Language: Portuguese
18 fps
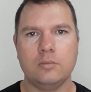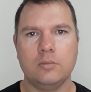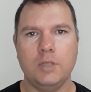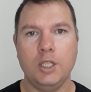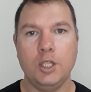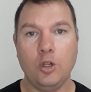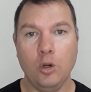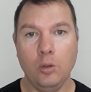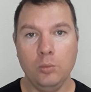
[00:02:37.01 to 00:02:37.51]

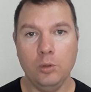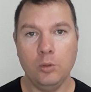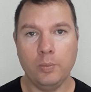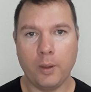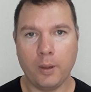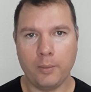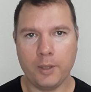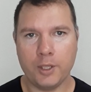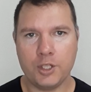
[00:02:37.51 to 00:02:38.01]
E como
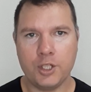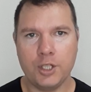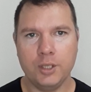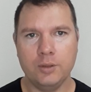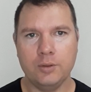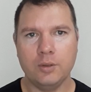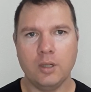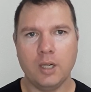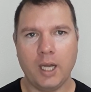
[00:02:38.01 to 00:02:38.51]

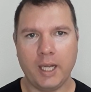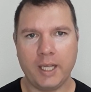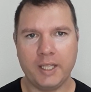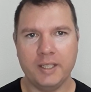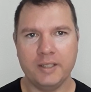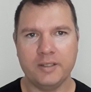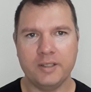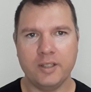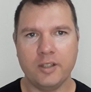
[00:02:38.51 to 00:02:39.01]
prometido,
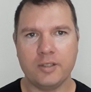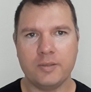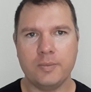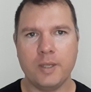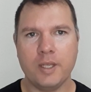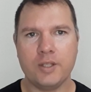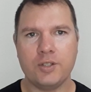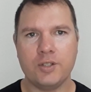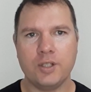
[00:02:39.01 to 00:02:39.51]
aqui estão as
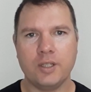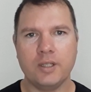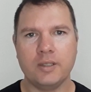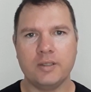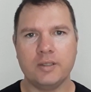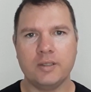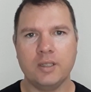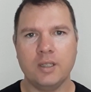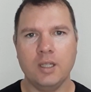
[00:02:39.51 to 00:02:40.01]
minhas
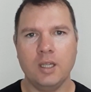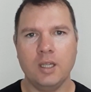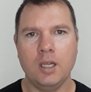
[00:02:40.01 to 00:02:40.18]
dicas.